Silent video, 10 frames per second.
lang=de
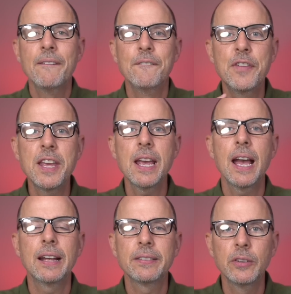
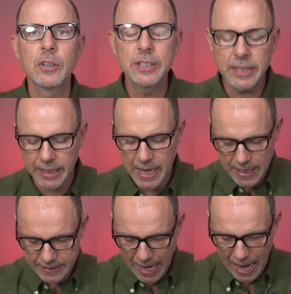wie es noch nie
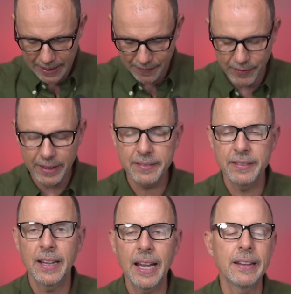da
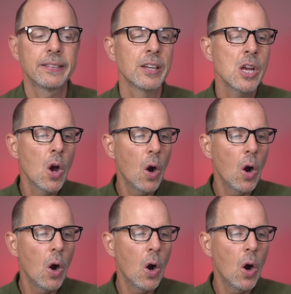gewesen ist heißt.